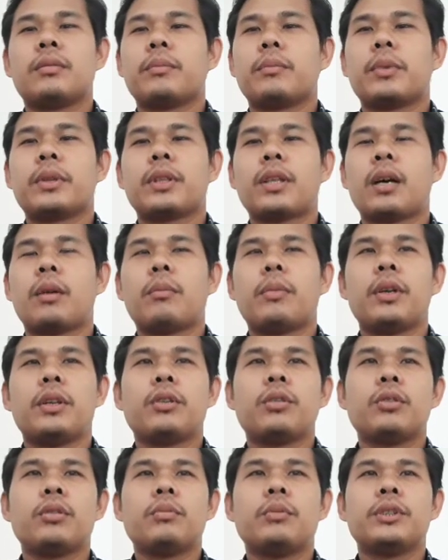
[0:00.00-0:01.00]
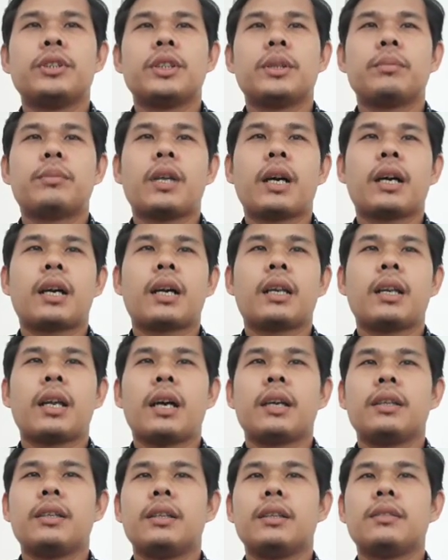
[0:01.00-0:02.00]
Pertama itu menciptakan
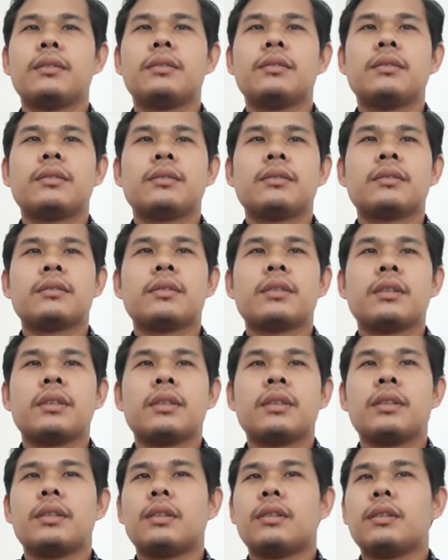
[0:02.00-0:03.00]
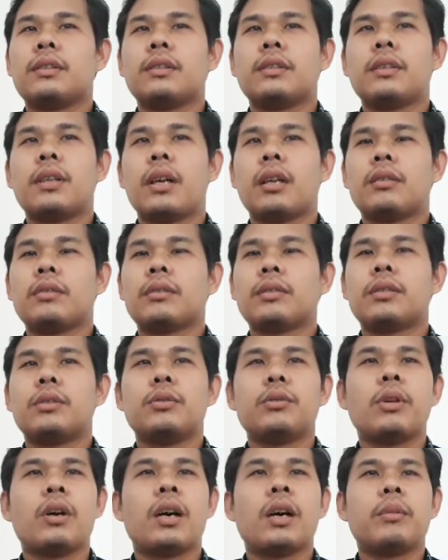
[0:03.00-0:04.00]
langit dan
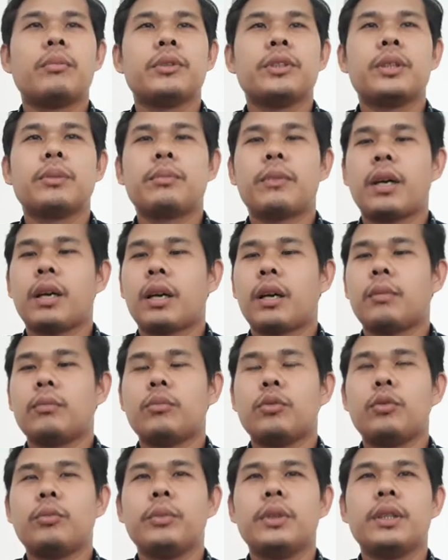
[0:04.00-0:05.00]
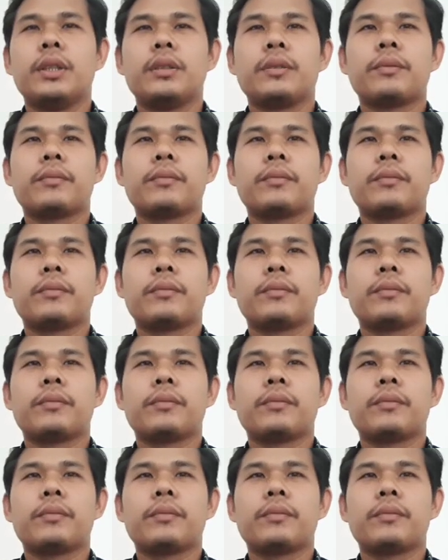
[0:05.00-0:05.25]
kedua menciptakan bumi.